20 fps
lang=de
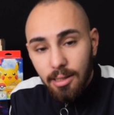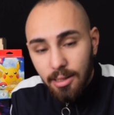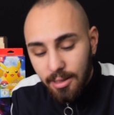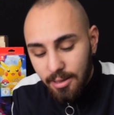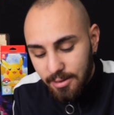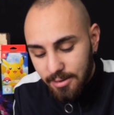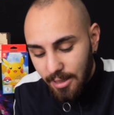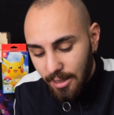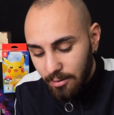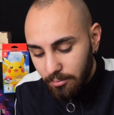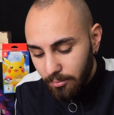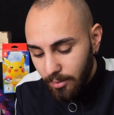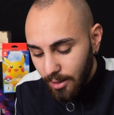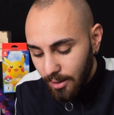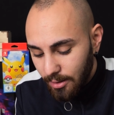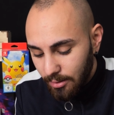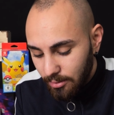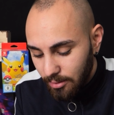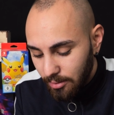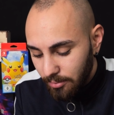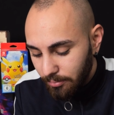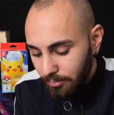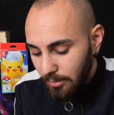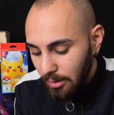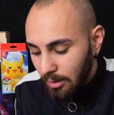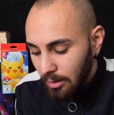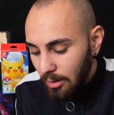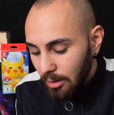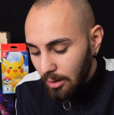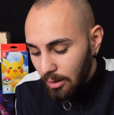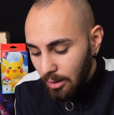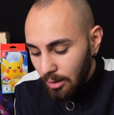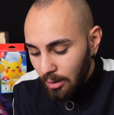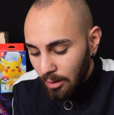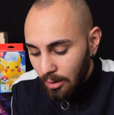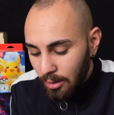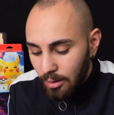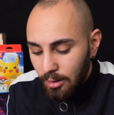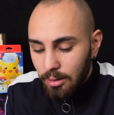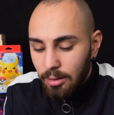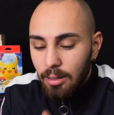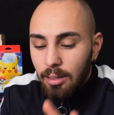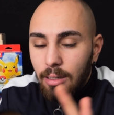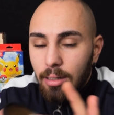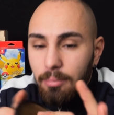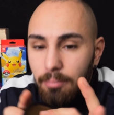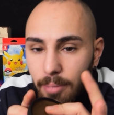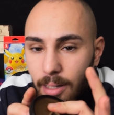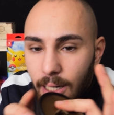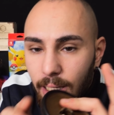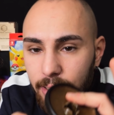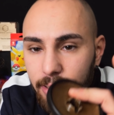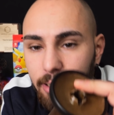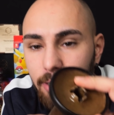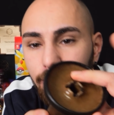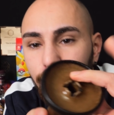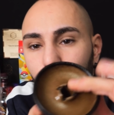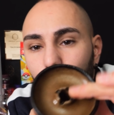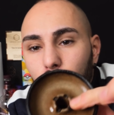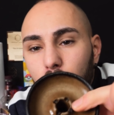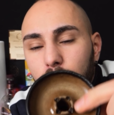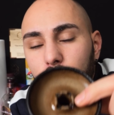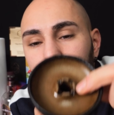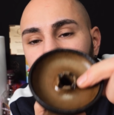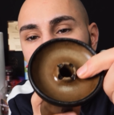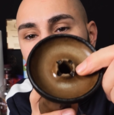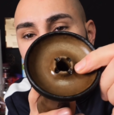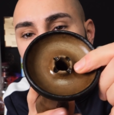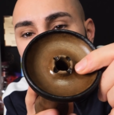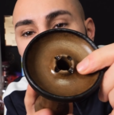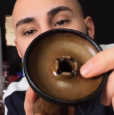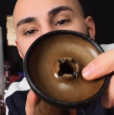ist handmade. Man hat hier vorne